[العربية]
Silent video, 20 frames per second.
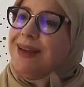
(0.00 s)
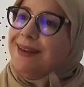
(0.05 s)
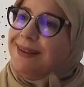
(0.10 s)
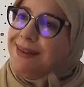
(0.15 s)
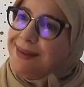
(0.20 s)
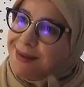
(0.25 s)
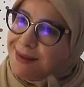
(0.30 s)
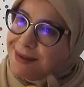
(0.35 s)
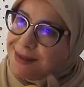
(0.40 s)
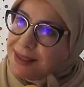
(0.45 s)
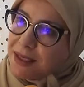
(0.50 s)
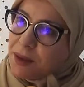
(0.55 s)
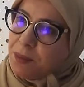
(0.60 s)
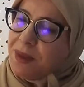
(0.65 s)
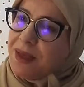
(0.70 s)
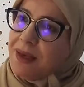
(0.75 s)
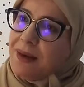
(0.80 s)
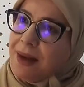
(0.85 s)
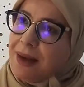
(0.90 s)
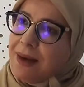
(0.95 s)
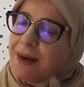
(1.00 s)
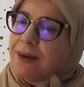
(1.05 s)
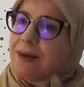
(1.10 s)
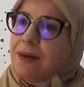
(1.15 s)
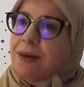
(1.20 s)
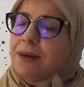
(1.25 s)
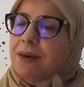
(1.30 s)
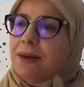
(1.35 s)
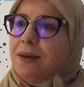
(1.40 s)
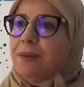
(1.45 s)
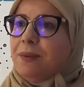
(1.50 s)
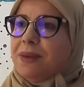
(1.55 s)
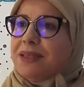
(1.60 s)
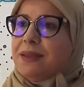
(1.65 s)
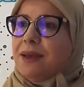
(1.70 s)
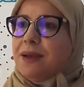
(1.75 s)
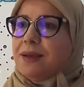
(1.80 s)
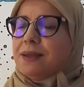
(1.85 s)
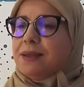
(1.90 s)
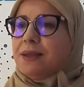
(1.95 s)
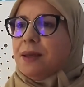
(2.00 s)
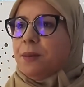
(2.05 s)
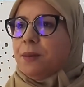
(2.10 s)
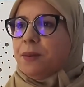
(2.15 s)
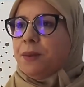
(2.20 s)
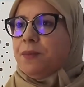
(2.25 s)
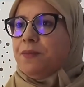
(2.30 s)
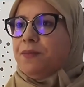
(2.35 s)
لاستكمال غلق المصنع يعني القرار